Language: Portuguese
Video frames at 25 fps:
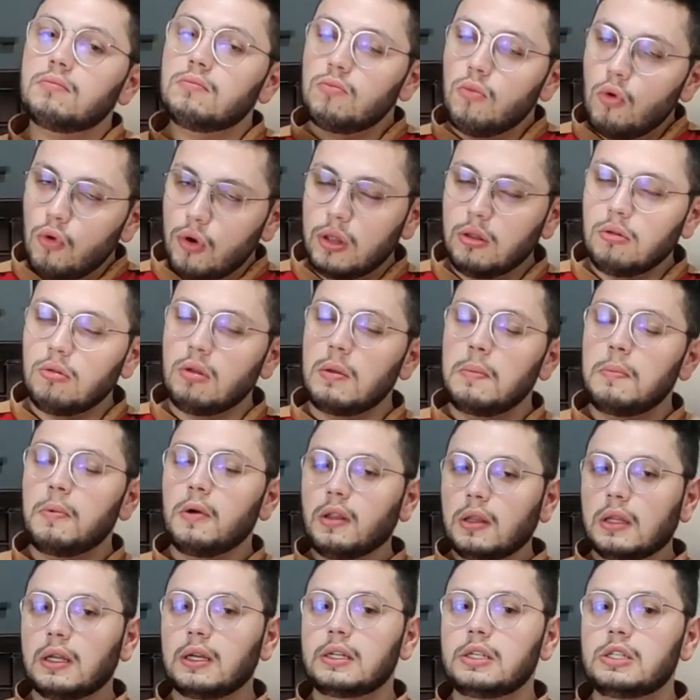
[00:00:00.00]
muito
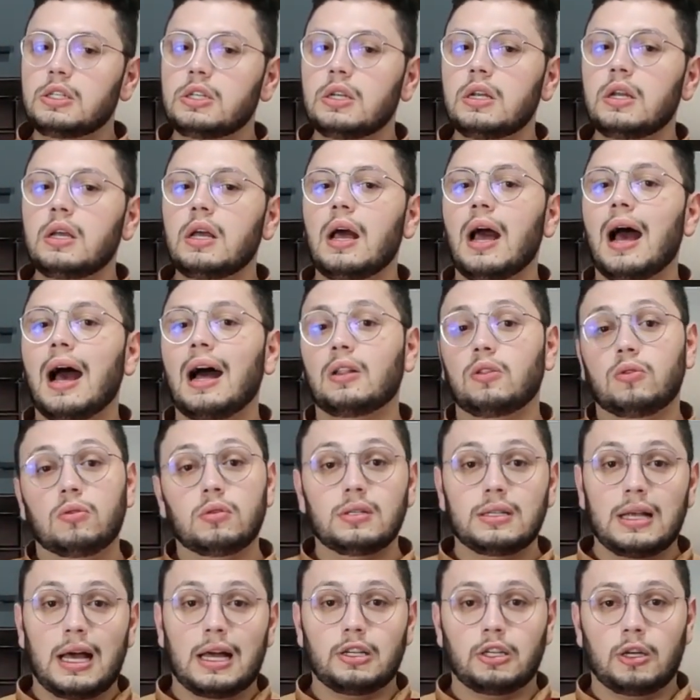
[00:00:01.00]
importante a
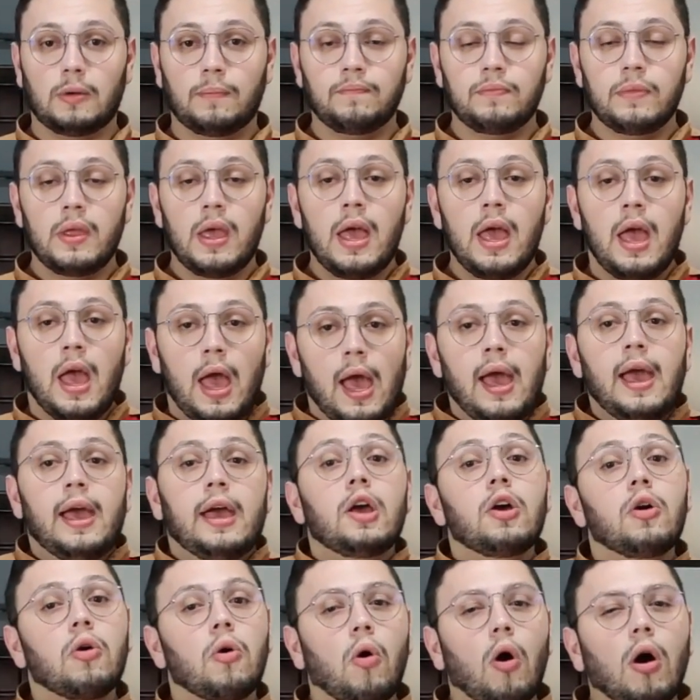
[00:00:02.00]
dosagem.
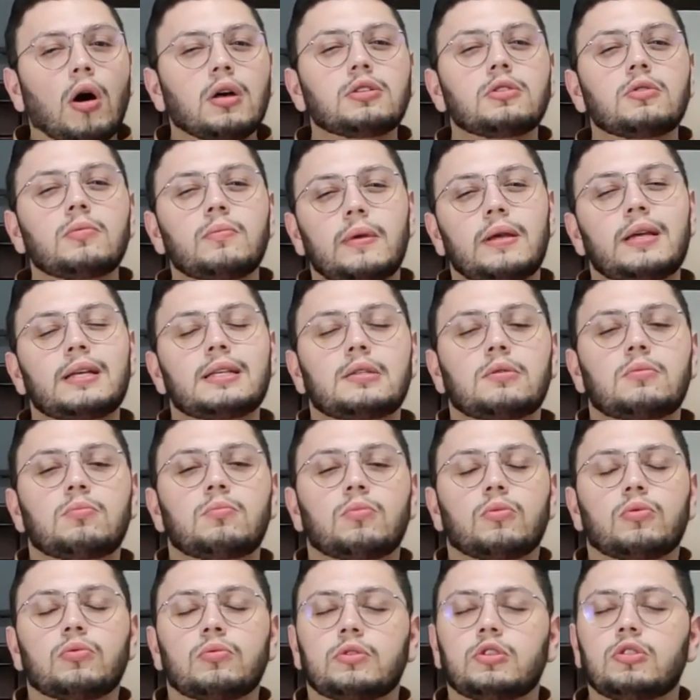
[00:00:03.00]
Eu gosto mesmo
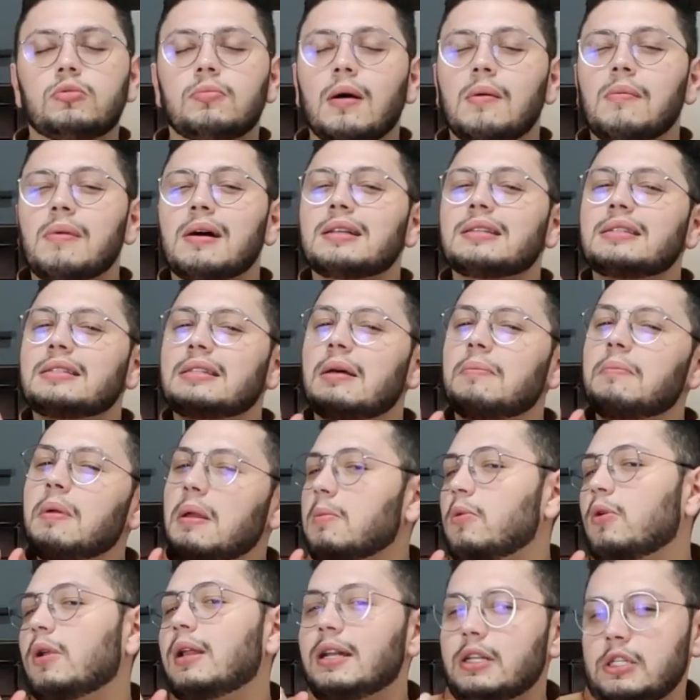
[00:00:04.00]
de uma massa
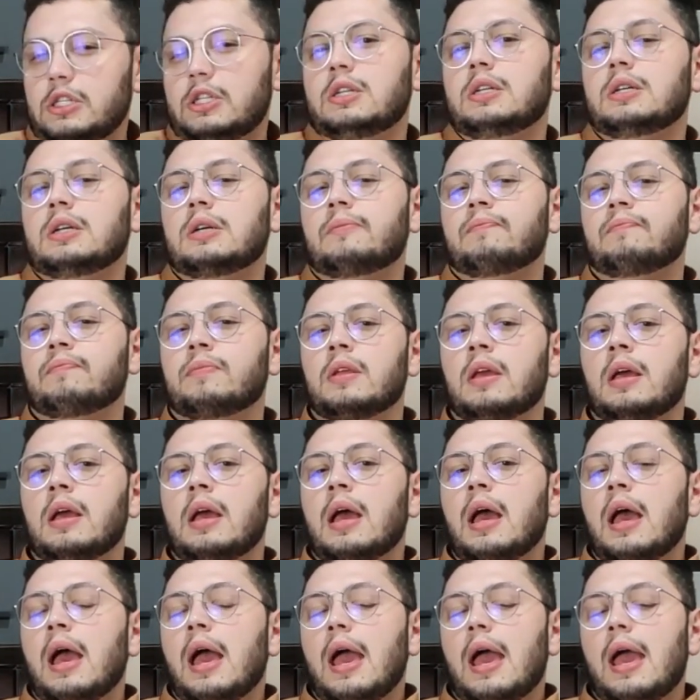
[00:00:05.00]
bem molhadinha,
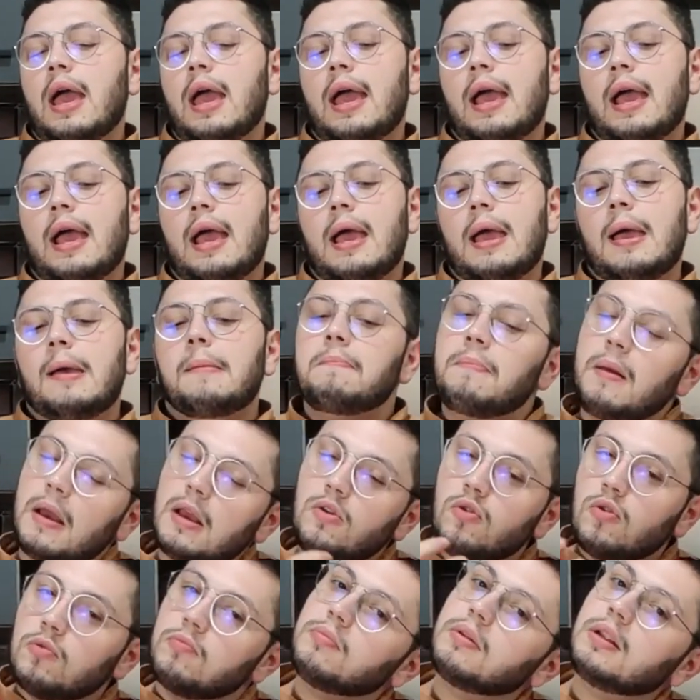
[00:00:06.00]
é,
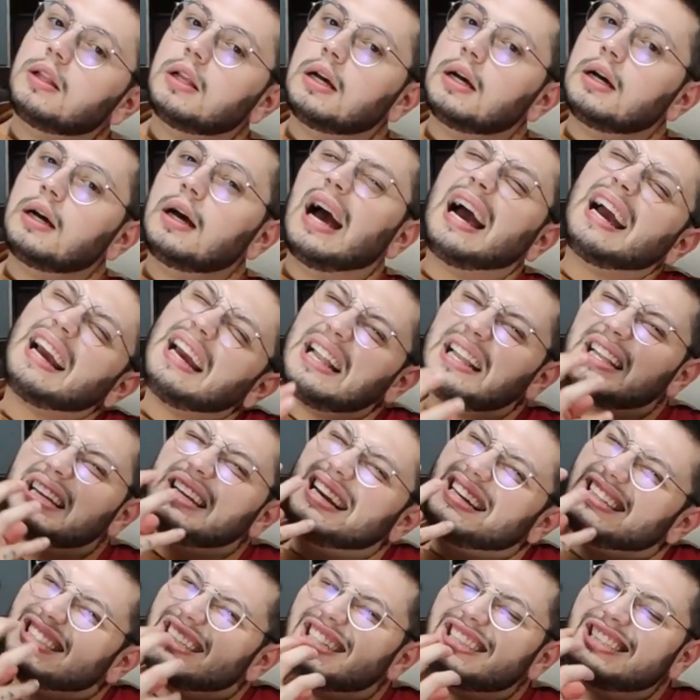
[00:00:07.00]
bem úmida, aquela
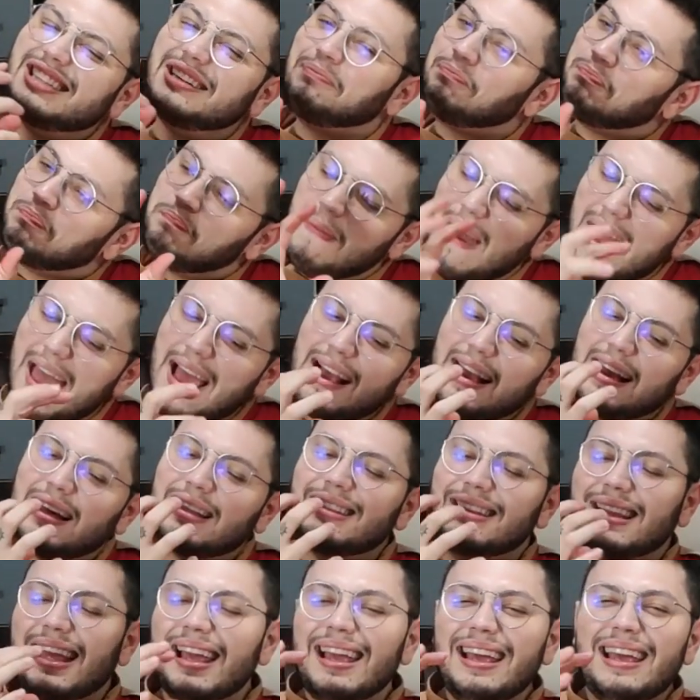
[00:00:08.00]
que a gente pega
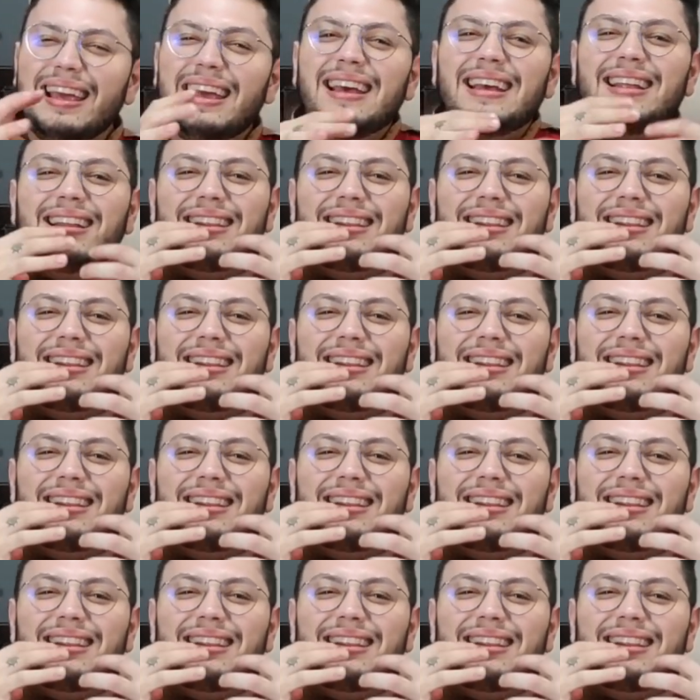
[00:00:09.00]
até